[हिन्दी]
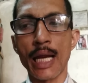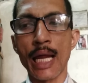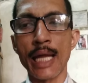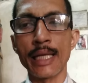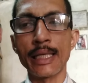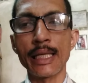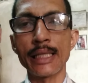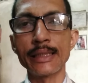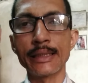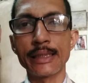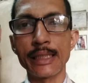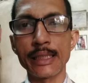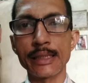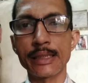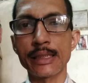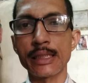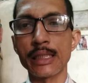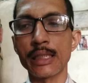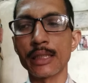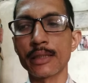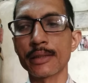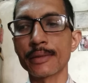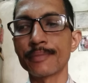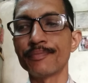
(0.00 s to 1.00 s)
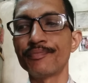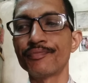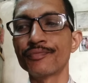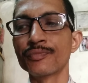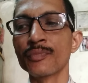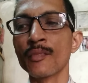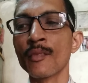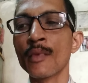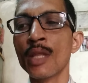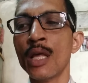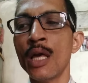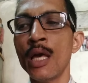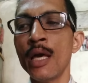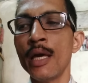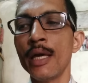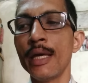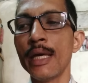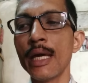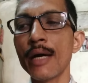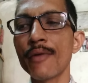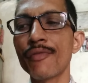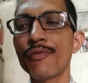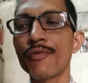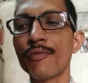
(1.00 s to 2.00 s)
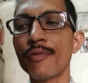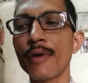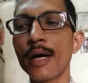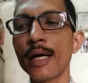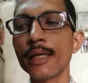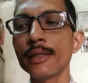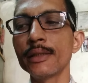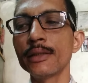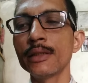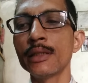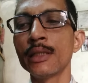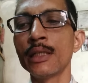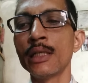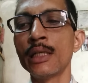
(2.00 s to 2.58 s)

एनालजेसिक एफ वन